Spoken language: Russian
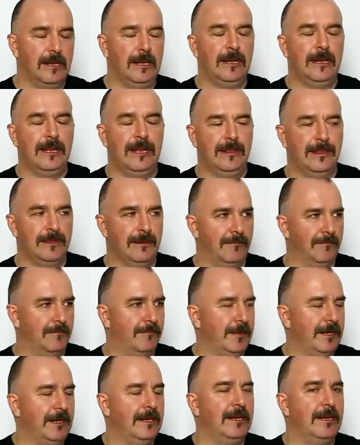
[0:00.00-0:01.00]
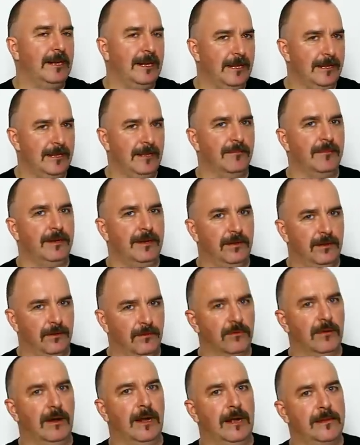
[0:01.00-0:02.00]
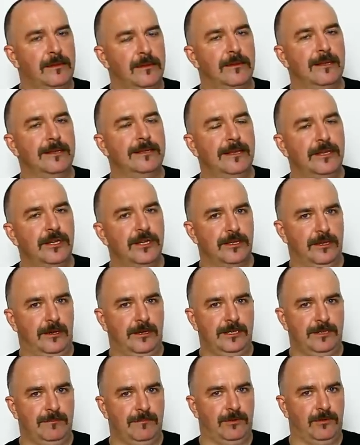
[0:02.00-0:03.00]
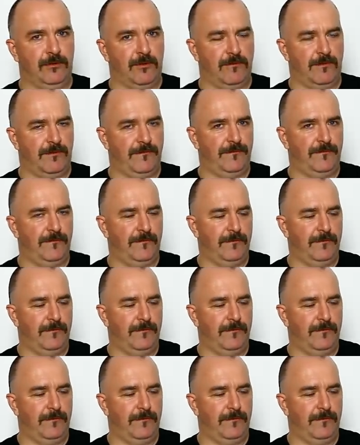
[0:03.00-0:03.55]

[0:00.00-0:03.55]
длинном, предлинном ряду аналогичных симптомов.